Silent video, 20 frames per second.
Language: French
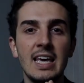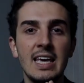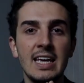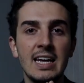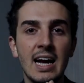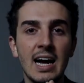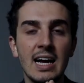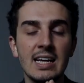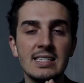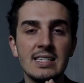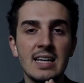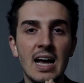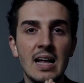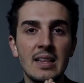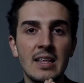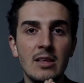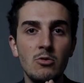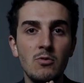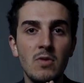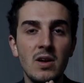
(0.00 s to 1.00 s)
et grâce à
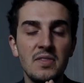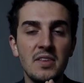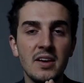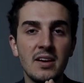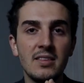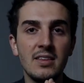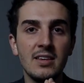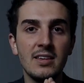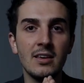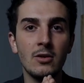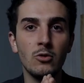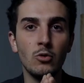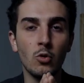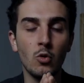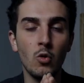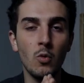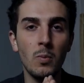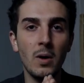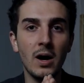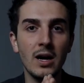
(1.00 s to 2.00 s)
des nouvelles techniques de
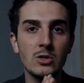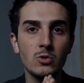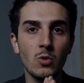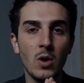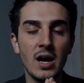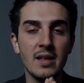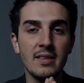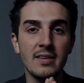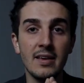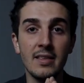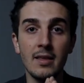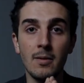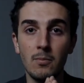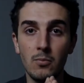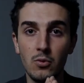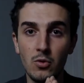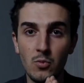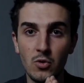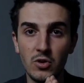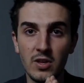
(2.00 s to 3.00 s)
comparaison ADN
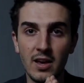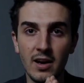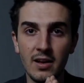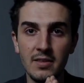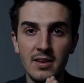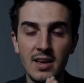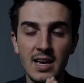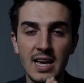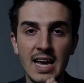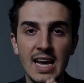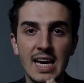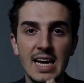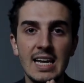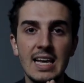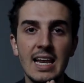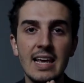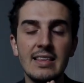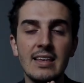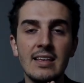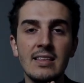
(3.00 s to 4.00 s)
plus modernes,
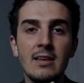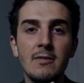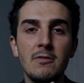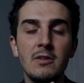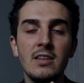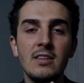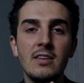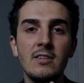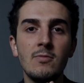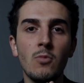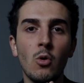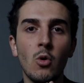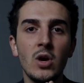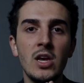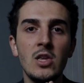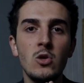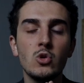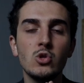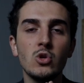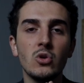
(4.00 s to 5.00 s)
il a été définitivement
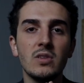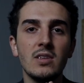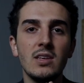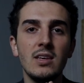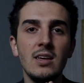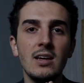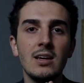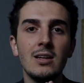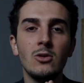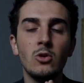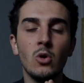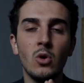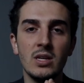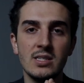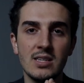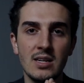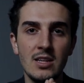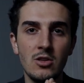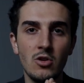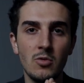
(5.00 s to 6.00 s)
innocenté dans
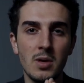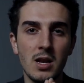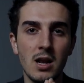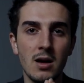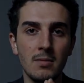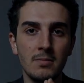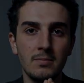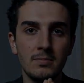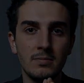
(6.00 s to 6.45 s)
les années 2000.